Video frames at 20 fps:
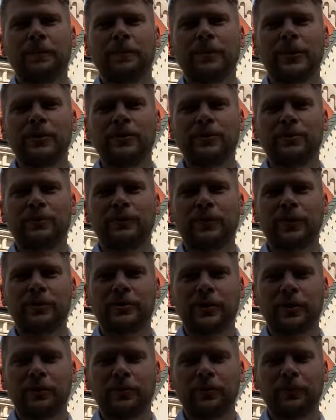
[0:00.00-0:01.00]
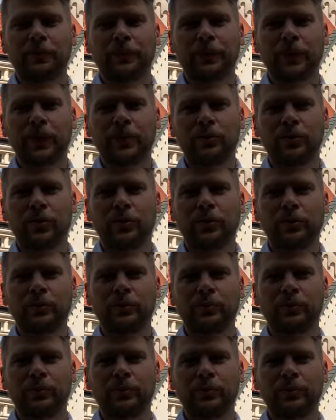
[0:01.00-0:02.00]
będziesz wiedział, dokąd
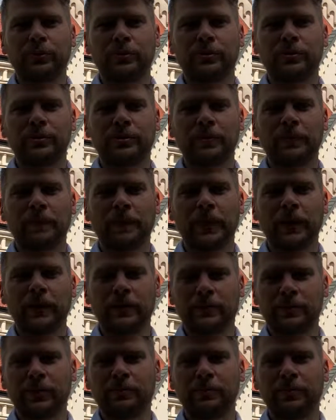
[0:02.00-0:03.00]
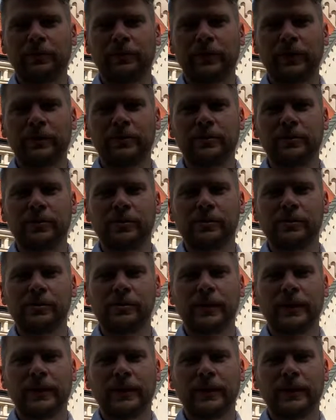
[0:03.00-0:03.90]
pójść i co powiedzieć.